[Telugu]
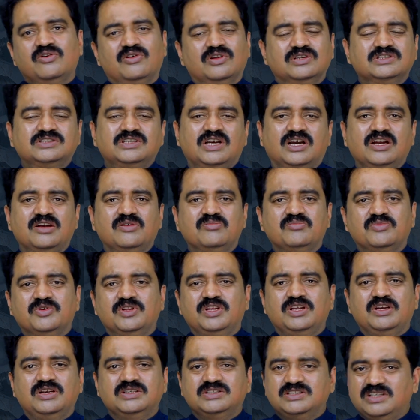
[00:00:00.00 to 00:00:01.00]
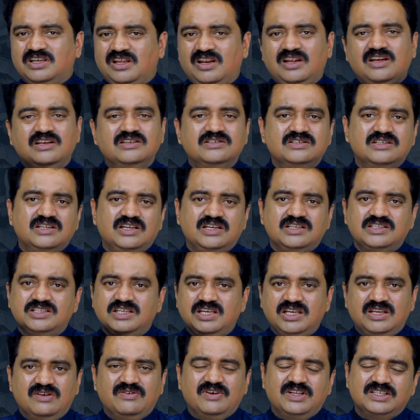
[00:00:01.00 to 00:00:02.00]
కొనసాగింపుని సిరీస్ని
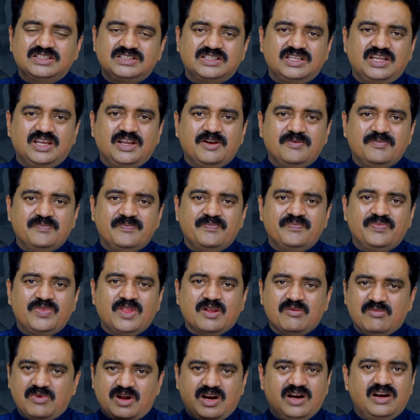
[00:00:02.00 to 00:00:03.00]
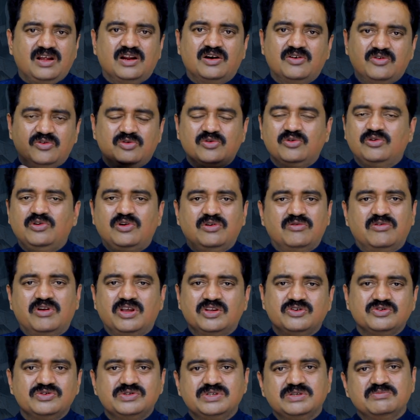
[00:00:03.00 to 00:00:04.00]
సీక్వెన్స్ని మర్డర్ టూలో
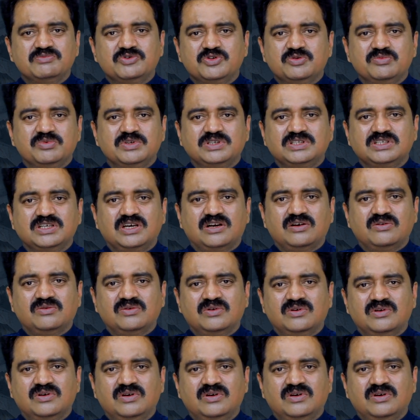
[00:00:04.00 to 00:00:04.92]
కూడా చూసి చూపించారు